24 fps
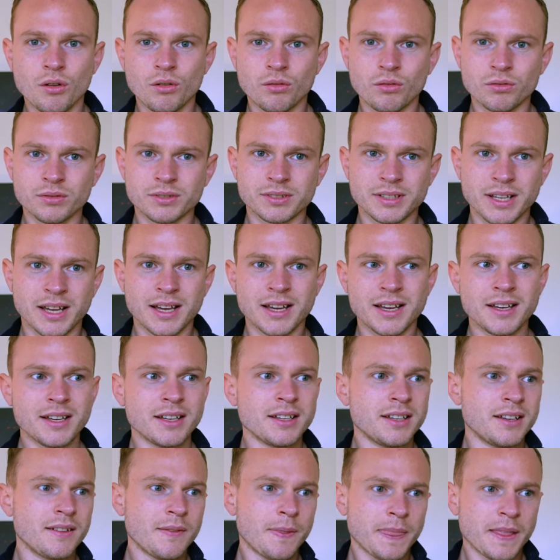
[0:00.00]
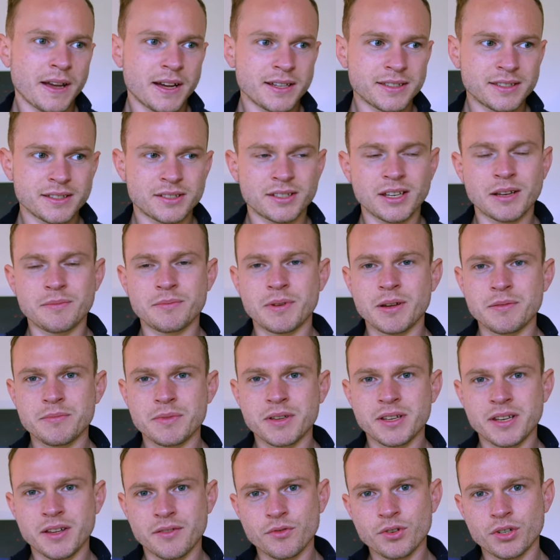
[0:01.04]
und da hat sich dann bei
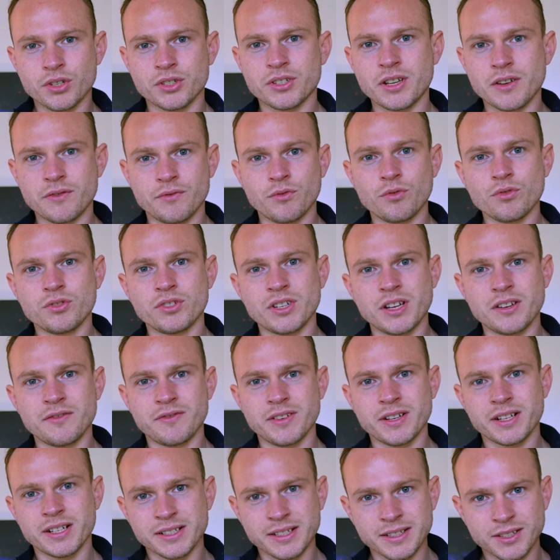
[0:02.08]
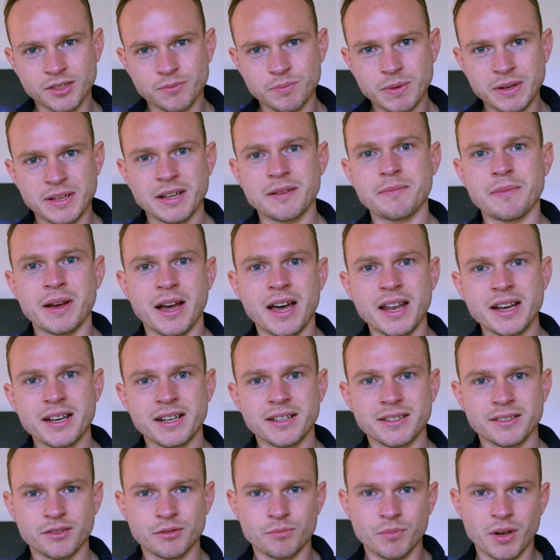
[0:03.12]
mir der, wirklich der Wunsch entwickelt, das später mal
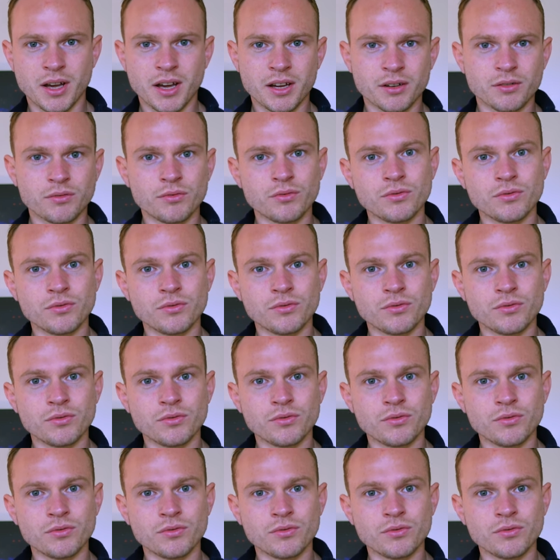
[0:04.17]
anders zu machen.